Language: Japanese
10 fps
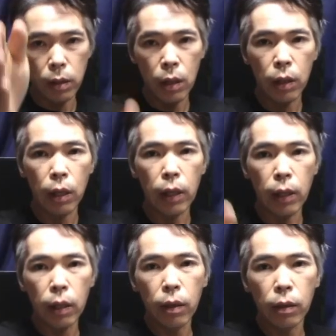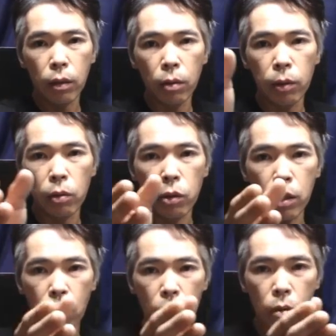センターライン飛び越し
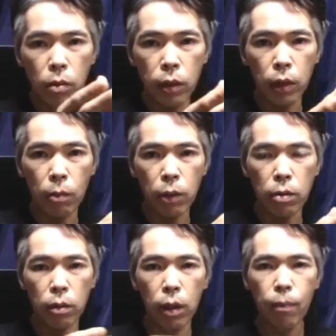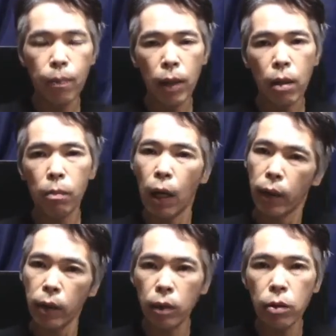てこうに来ますよねま
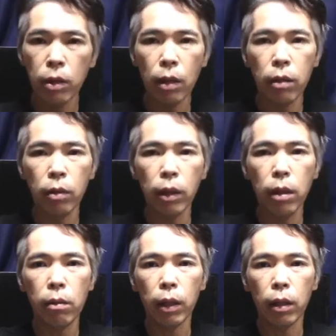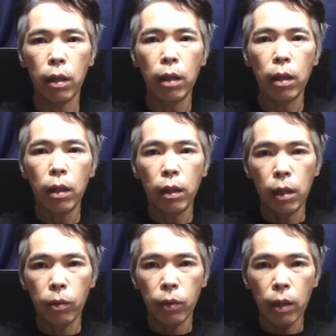ああんなの絶対避けられるわけない
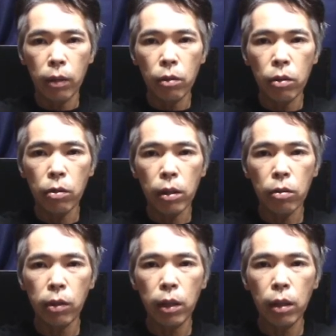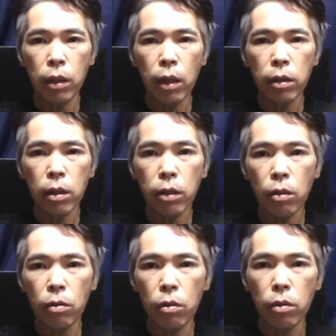でも彼女はそれに対して
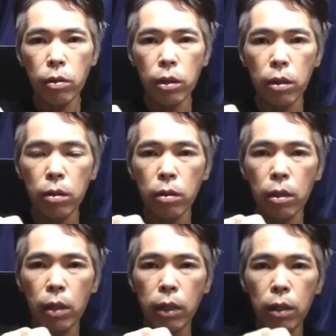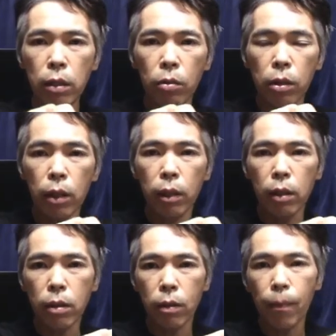少しずつ左に寄ってた
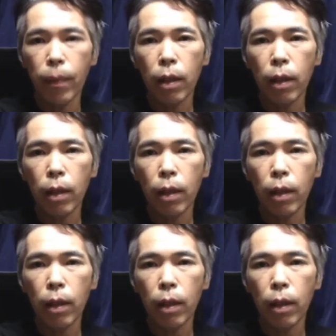んです。